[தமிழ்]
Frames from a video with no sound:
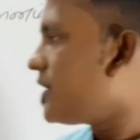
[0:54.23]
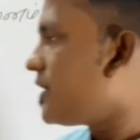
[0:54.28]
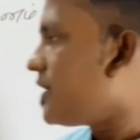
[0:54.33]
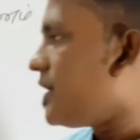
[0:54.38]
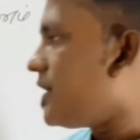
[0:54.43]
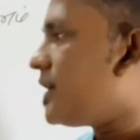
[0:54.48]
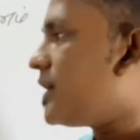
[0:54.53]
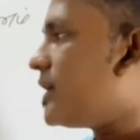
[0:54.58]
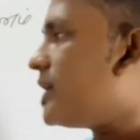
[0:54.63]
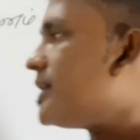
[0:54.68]

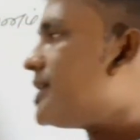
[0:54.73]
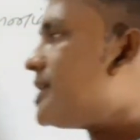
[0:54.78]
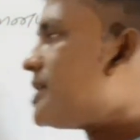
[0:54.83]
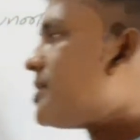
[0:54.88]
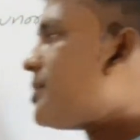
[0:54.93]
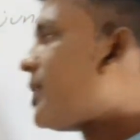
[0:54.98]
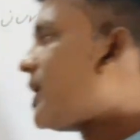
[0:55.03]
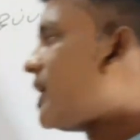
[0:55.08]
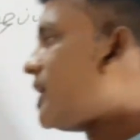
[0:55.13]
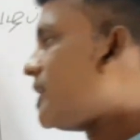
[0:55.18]
இங்கே
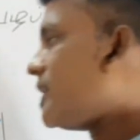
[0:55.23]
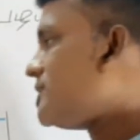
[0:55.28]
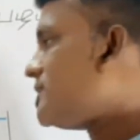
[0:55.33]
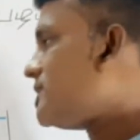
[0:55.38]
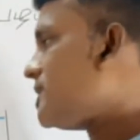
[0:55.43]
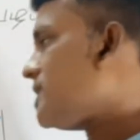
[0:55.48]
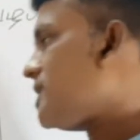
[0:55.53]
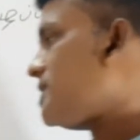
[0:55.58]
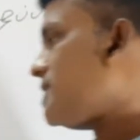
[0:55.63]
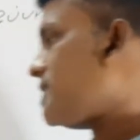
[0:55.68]

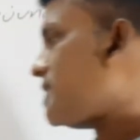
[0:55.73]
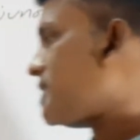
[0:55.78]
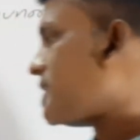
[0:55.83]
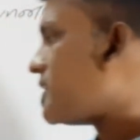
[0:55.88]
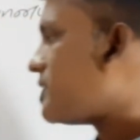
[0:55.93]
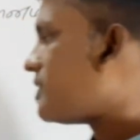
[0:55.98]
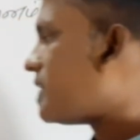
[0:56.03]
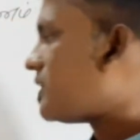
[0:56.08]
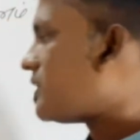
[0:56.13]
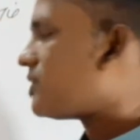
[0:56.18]
பழச்சாற்றுக்கு
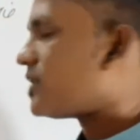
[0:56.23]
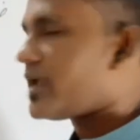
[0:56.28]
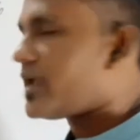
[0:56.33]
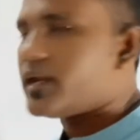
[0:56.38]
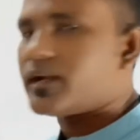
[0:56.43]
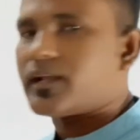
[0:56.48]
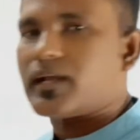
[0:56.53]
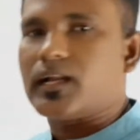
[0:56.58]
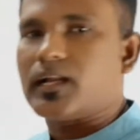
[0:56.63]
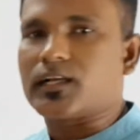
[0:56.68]
எவ்வளவு
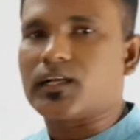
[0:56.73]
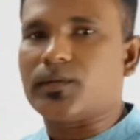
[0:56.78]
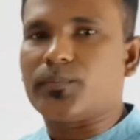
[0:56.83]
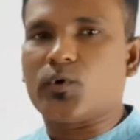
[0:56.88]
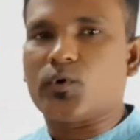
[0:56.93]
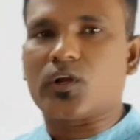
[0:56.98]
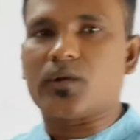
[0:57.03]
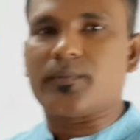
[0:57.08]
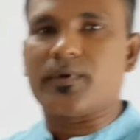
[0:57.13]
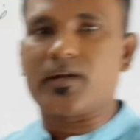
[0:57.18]
நீர் கலக்க
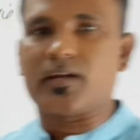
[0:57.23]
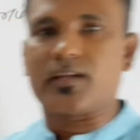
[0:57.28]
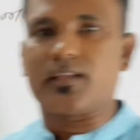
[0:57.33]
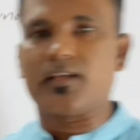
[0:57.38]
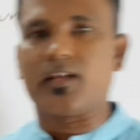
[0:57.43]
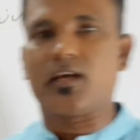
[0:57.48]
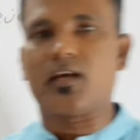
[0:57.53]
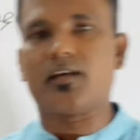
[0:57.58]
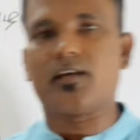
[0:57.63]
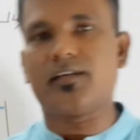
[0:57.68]
போகிறோம்ன்றதை
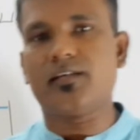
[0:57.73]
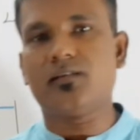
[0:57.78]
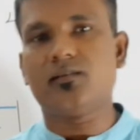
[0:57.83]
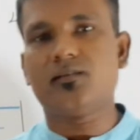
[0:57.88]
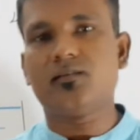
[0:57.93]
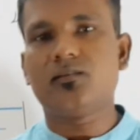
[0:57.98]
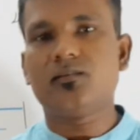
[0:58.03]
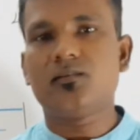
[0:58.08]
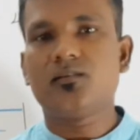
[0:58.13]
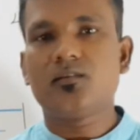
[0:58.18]
நாங்கள்
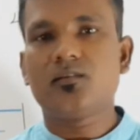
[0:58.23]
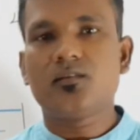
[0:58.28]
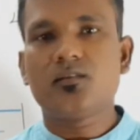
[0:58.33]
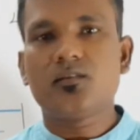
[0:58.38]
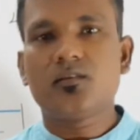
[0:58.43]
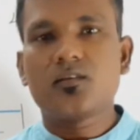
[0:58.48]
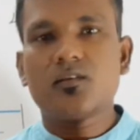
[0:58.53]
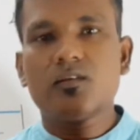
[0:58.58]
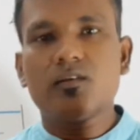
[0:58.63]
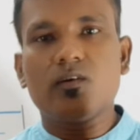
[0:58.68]

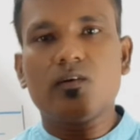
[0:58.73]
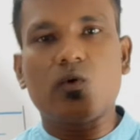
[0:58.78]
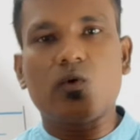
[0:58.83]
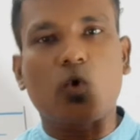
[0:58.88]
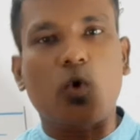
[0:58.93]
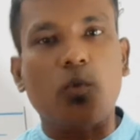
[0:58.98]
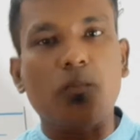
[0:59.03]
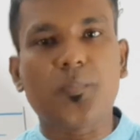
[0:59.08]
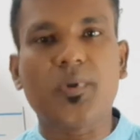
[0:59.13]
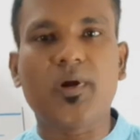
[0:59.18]
ஒரு
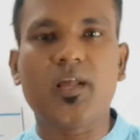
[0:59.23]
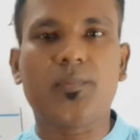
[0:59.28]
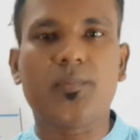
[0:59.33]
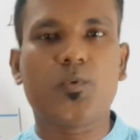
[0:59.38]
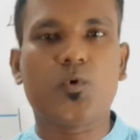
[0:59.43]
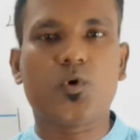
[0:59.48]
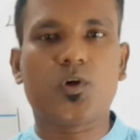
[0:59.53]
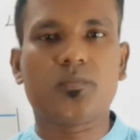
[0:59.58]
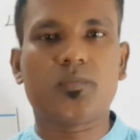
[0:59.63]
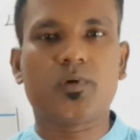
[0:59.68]
ஒப்பிட
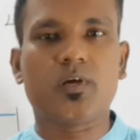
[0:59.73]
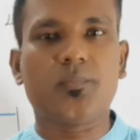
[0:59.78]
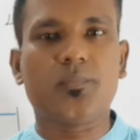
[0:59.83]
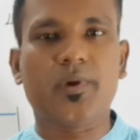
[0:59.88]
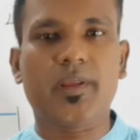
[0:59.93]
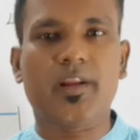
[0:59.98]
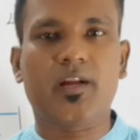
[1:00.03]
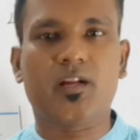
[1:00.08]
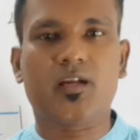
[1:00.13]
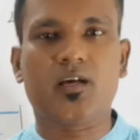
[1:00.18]
போகிறோம்
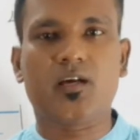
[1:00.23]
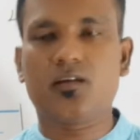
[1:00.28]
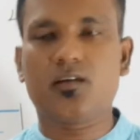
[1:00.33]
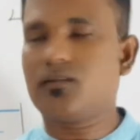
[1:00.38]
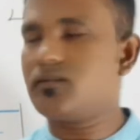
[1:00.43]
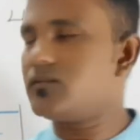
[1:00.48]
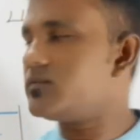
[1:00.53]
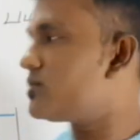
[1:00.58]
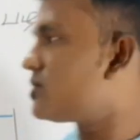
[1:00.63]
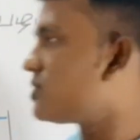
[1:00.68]
எப்படின்னா
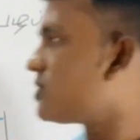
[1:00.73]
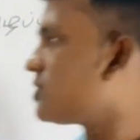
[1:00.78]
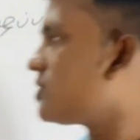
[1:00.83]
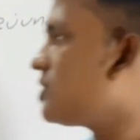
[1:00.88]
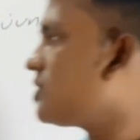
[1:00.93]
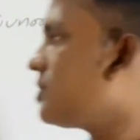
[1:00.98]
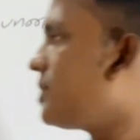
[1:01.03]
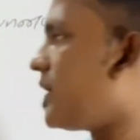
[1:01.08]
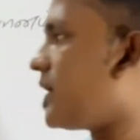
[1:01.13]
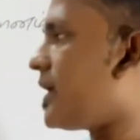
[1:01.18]

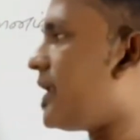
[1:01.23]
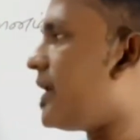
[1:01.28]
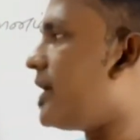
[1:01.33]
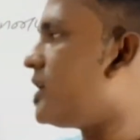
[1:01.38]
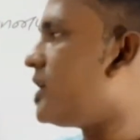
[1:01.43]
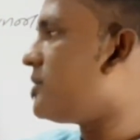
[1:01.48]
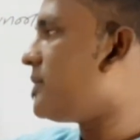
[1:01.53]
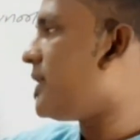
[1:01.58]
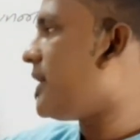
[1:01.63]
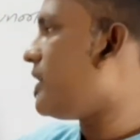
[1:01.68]
பாருங்கள்
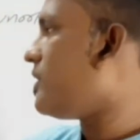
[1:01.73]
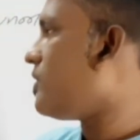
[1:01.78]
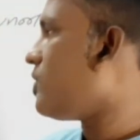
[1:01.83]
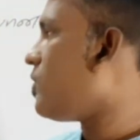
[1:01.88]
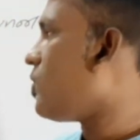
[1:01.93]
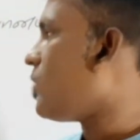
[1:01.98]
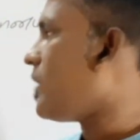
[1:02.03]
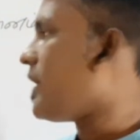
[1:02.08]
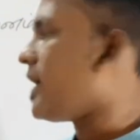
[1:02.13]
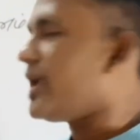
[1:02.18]
இரண்டுமே
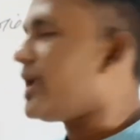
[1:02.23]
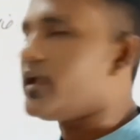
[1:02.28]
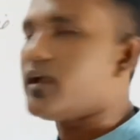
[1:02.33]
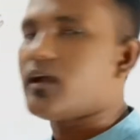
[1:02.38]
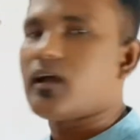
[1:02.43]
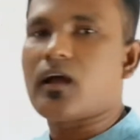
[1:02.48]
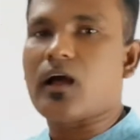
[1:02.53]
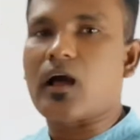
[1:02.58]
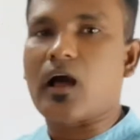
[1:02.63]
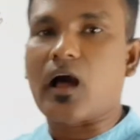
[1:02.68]
ஒரே
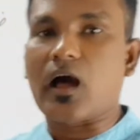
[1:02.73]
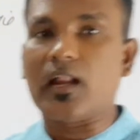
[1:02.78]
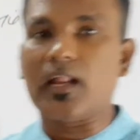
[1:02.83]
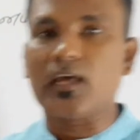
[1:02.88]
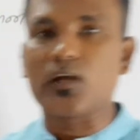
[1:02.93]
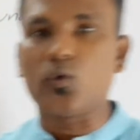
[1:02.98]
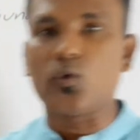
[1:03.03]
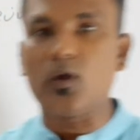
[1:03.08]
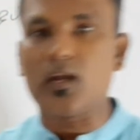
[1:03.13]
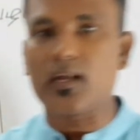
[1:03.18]

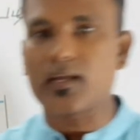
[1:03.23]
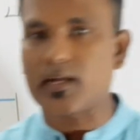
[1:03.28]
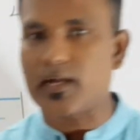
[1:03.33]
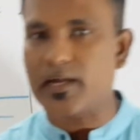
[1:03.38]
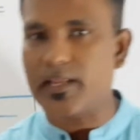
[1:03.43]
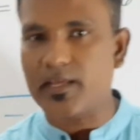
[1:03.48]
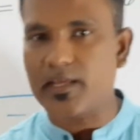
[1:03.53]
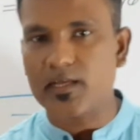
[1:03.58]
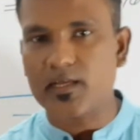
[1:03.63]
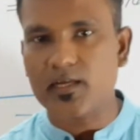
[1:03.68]
அழகுள்ள
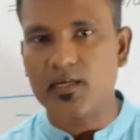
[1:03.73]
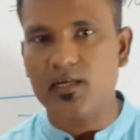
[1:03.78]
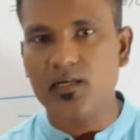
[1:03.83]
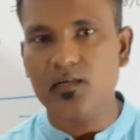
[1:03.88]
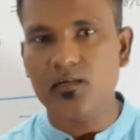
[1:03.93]
கணியங்கள்